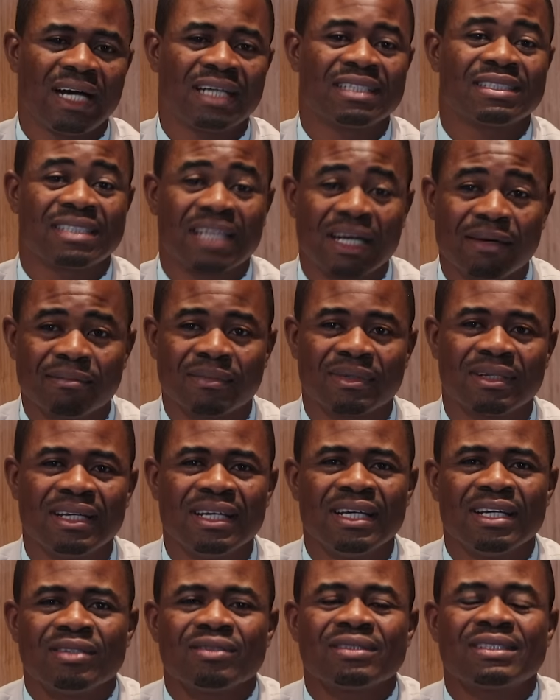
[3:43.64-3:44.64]
Ensemble.
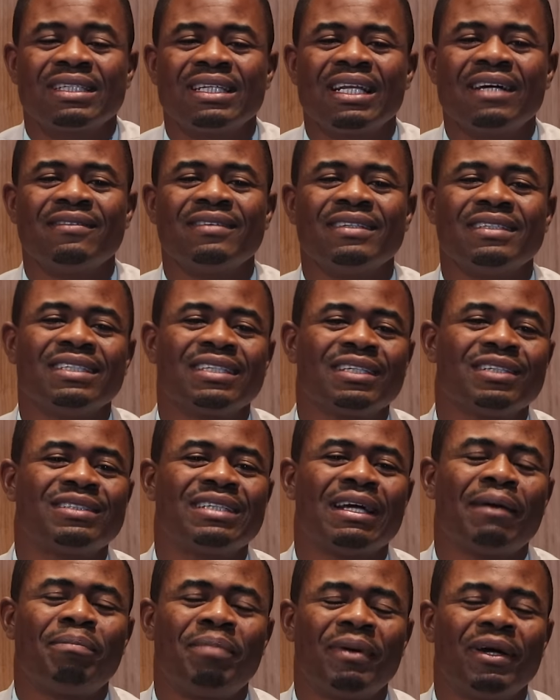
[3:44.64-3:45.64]
Donc cela veut dire que
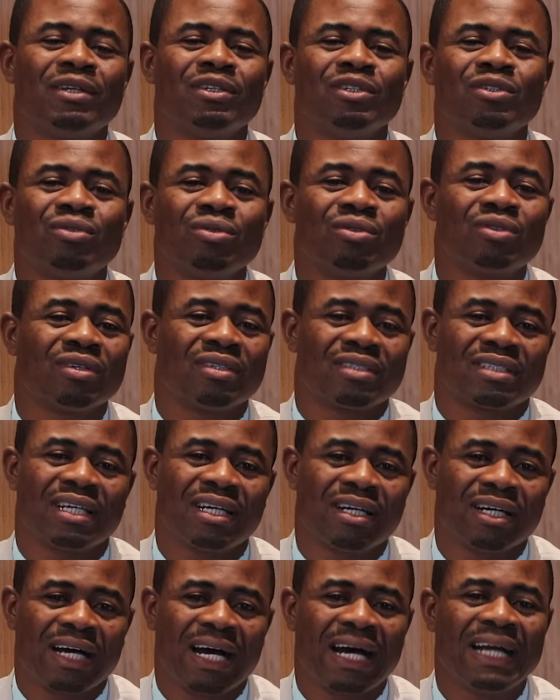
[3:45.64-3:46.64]
tu as perdu tout ton
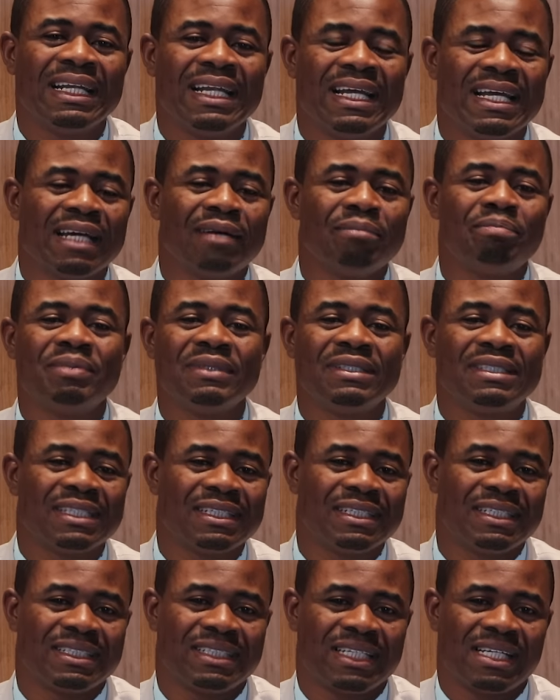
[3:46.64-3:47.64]
temps en ayant
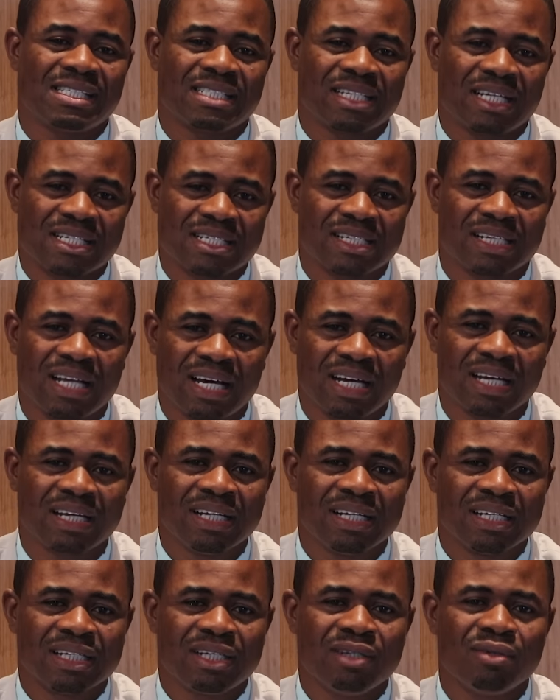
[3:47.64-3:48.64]
pitié de ces gens-là
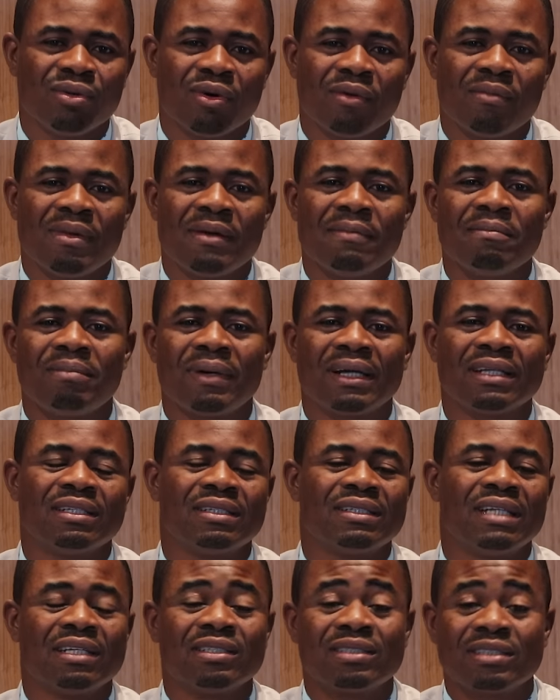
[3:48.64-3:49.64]
qui n'ont même pas
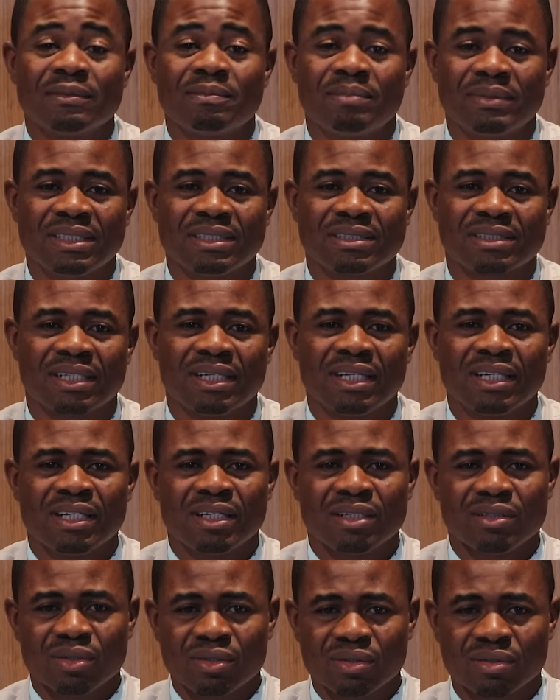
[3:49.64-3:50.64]
d'entreprise.
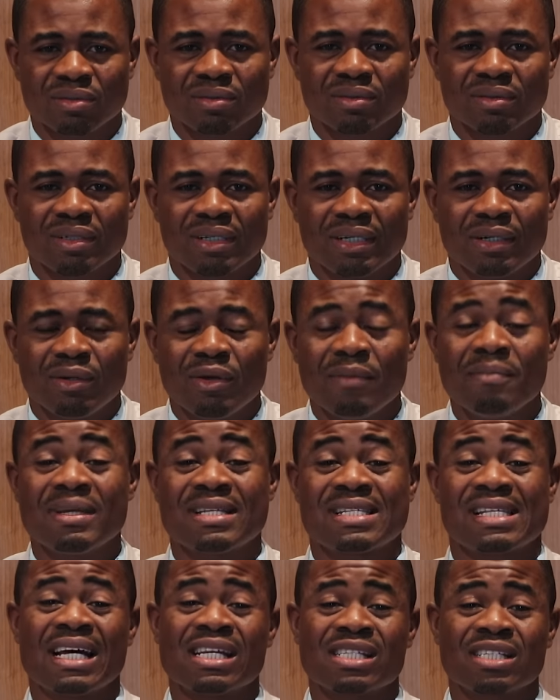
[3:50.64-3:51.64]
Donc, le
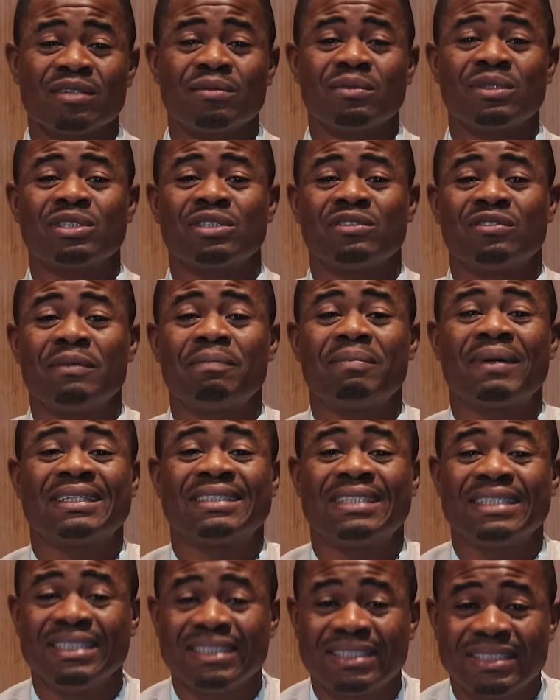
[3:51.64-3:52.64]
message que moi je vais
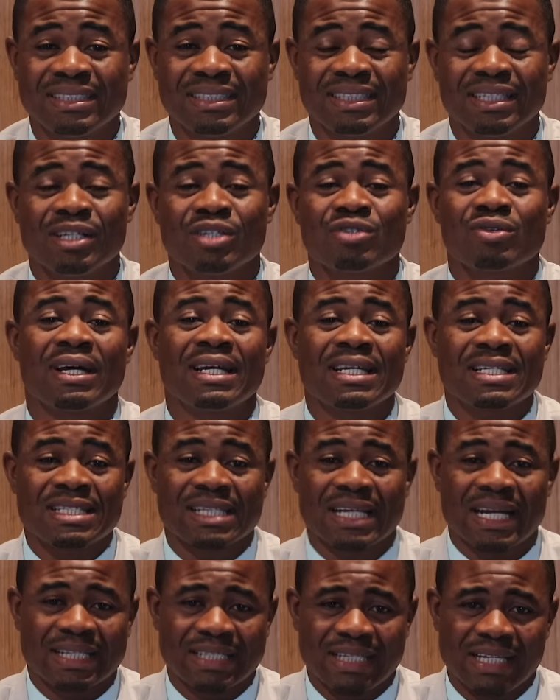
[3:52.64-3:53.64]
passer ici, soyez
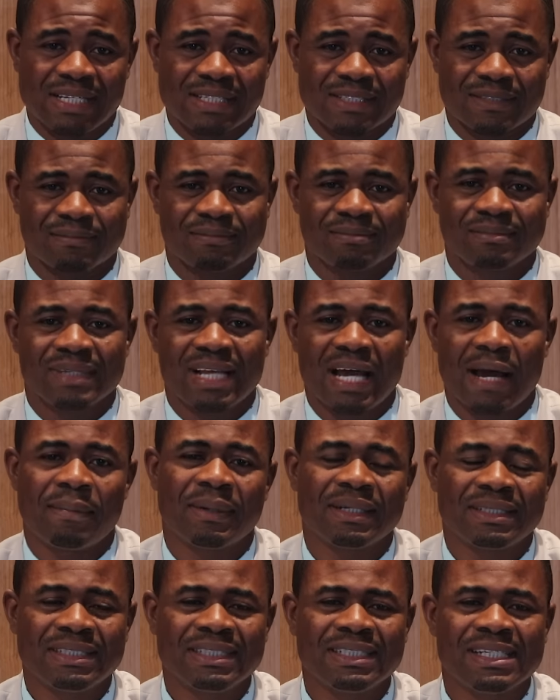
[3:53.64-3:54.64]
stratège. À
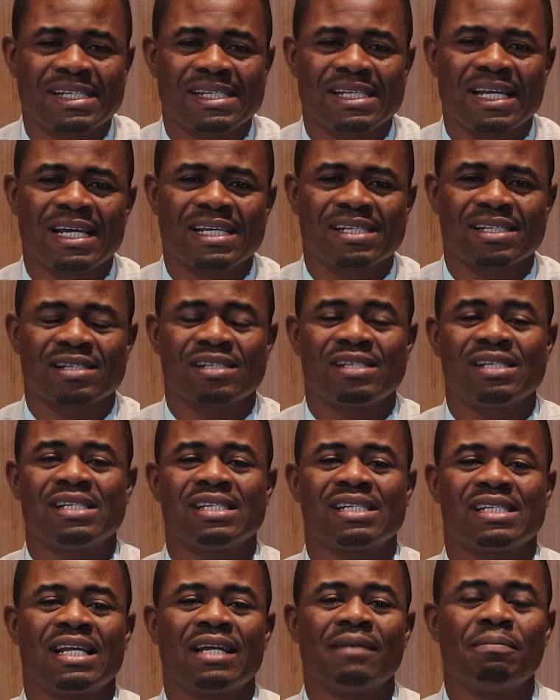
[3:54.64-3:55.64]
partir de 16 ans, si
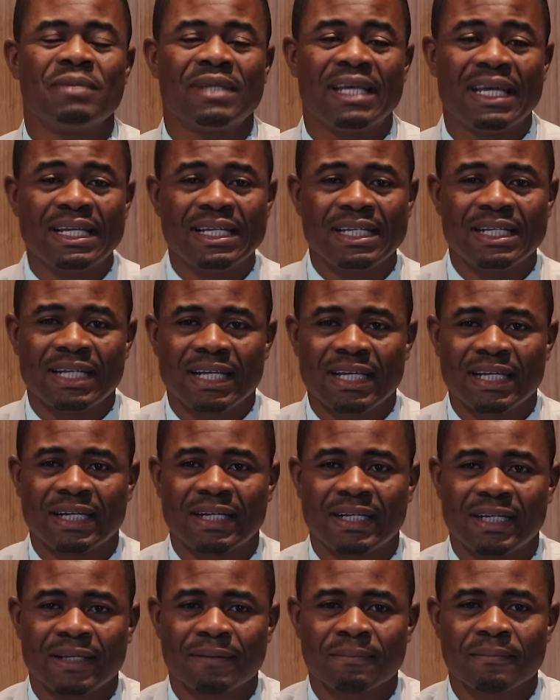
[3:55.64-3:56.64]
tu sais bien lire et
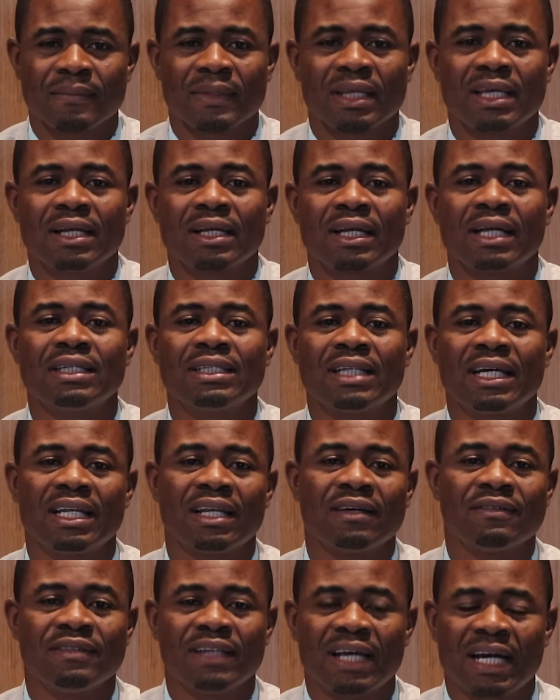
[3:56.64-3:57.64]
écrire, rentre dans
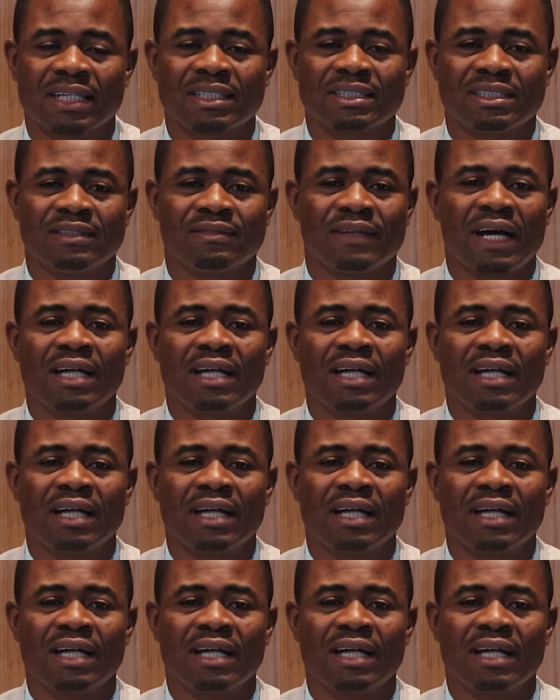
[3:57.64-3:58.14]
la vie active,